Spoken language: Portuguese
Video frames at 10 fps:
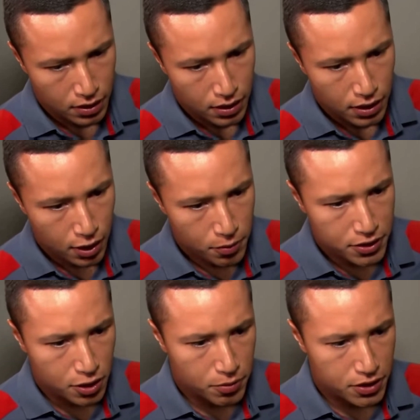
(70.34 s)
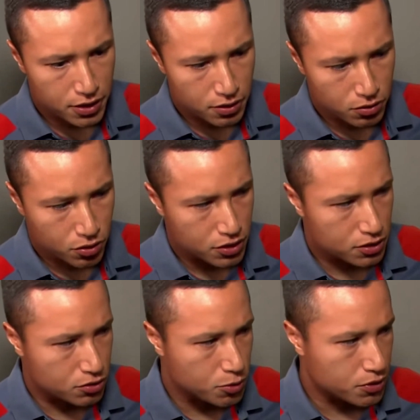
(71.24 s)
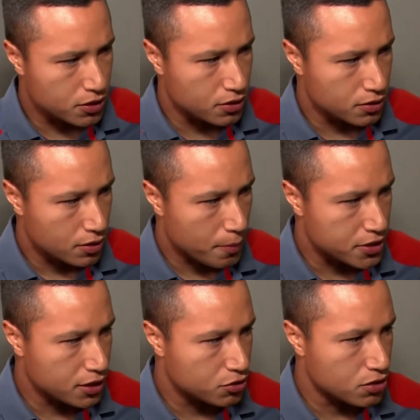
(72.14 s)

Realmente, realmente, é, o Corinthians é um time que, apesar da situação